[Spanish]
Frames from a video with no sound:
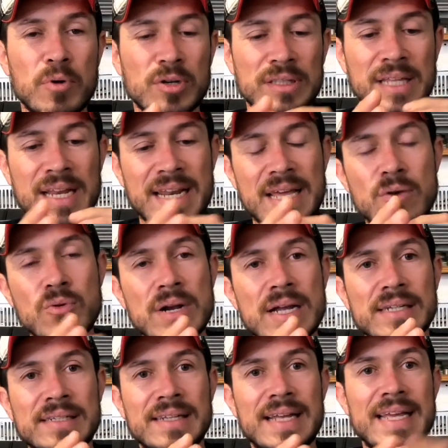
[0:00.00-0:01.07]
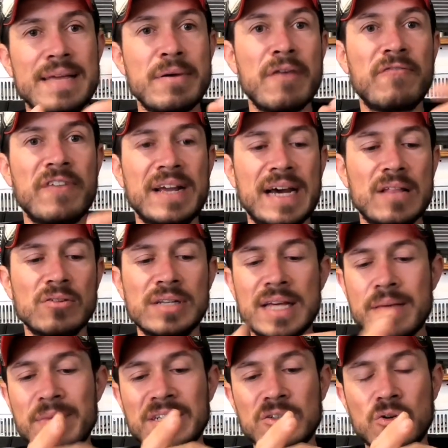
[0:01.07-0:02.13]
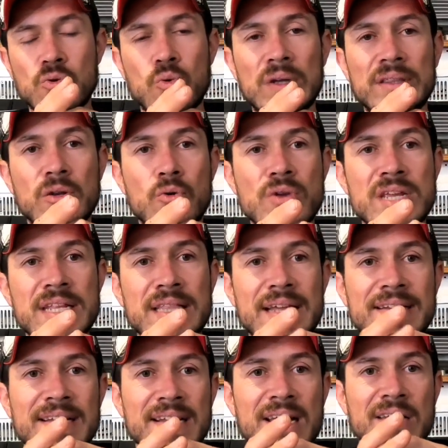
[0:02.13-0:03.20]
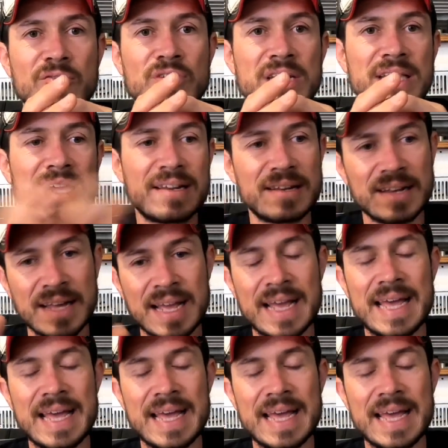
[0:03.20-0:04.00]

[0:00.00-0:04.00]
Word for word: Por tener unas... Iban fijados nada más con cuatro uñitas y esas uñitas